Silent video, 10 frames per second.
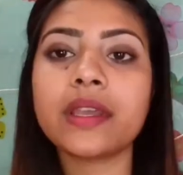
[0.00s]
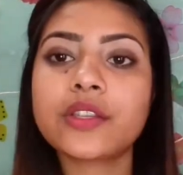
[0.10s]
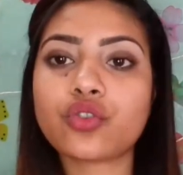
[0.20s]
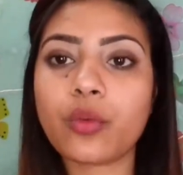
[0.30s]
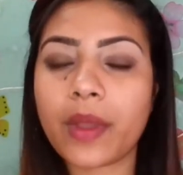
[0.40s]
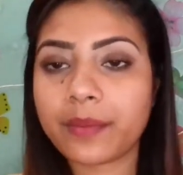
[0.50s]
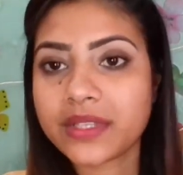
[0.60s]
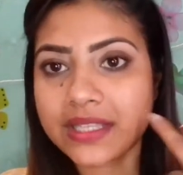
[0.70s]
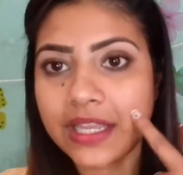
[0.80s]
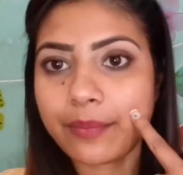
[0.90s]
इसको मैं
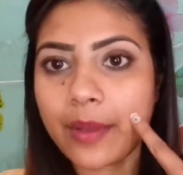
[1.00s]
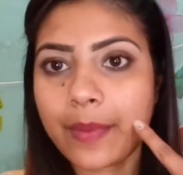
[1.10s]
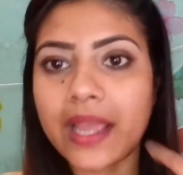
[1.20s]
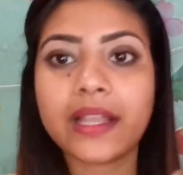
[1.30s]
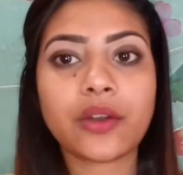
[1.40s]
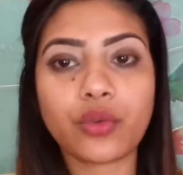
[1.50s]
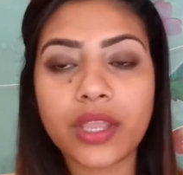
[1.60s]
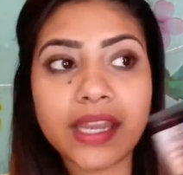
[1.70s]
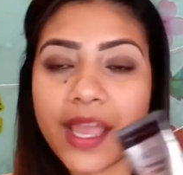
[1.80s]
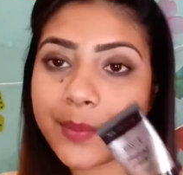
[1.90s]
अपने स्किन पे अप्लाई
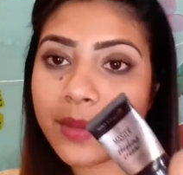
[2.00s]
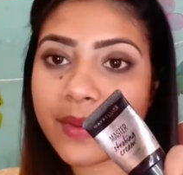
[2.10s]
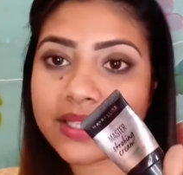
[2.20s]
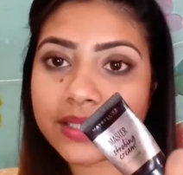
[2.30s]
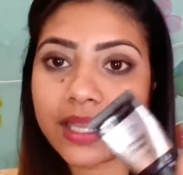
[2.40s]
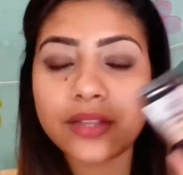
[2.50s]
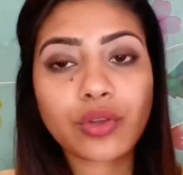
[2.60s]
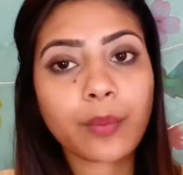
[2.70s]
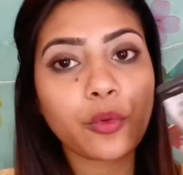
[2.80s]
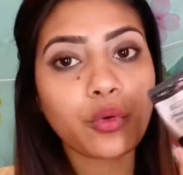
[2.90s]
करूँगी अगर ये आपके पास नहीं है
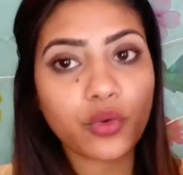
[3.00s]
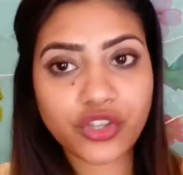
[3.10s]
तो आपको